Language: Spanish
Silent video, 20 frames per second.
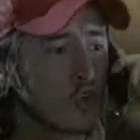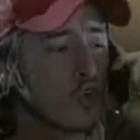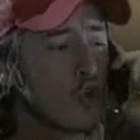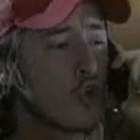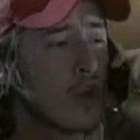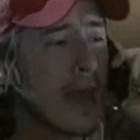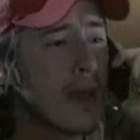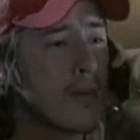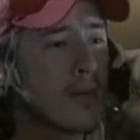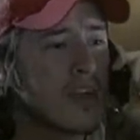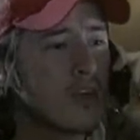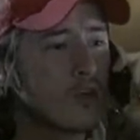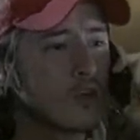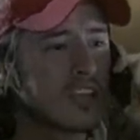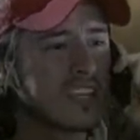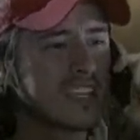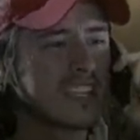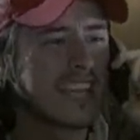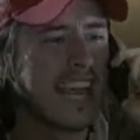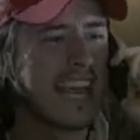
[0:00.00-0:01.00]
no la
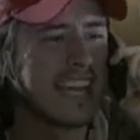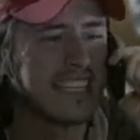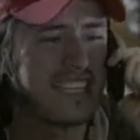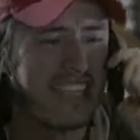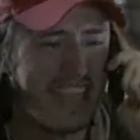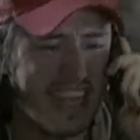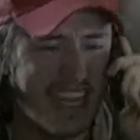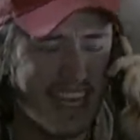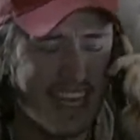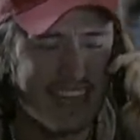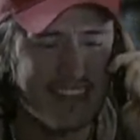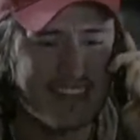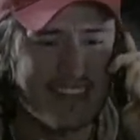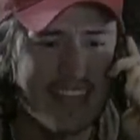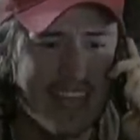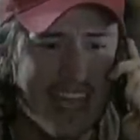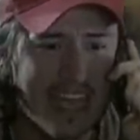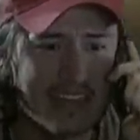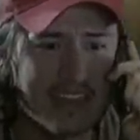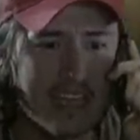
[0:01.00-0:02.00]
veo desde ayer,
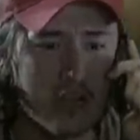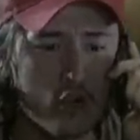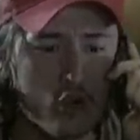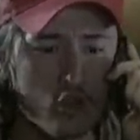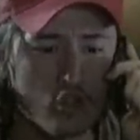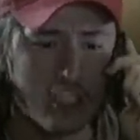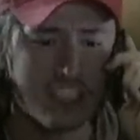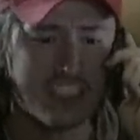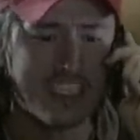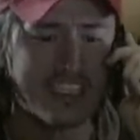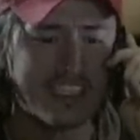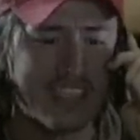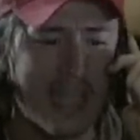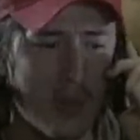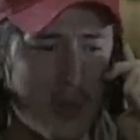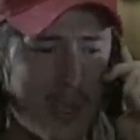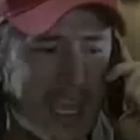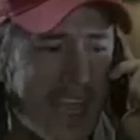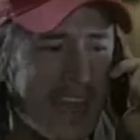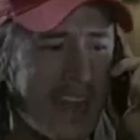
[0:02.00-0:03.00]
entiéndelo. No sé si
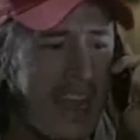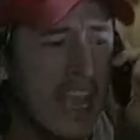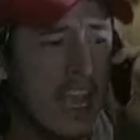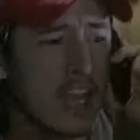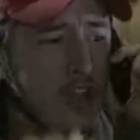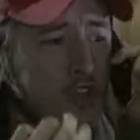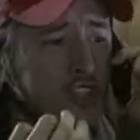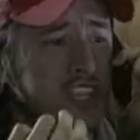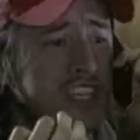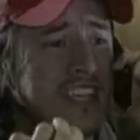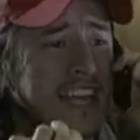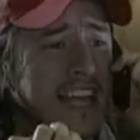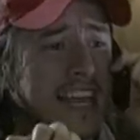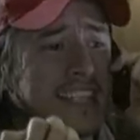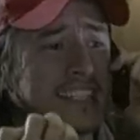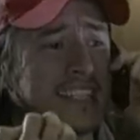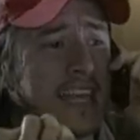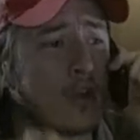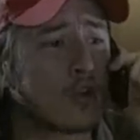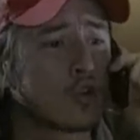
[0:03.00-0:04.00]
está bien, no sé si el
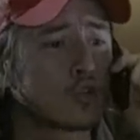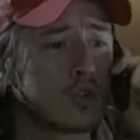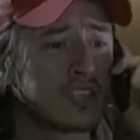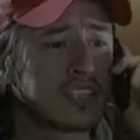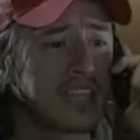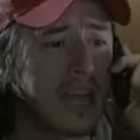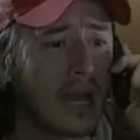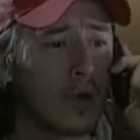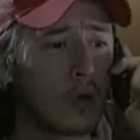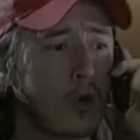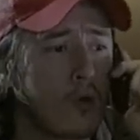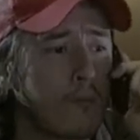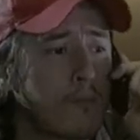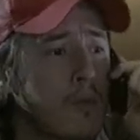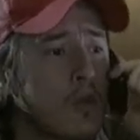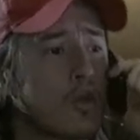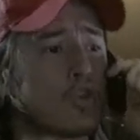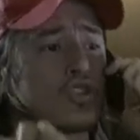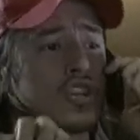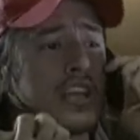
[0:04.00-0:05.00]
asqueroso ese la
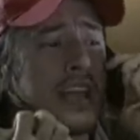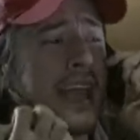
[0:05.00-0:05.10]
golpeó,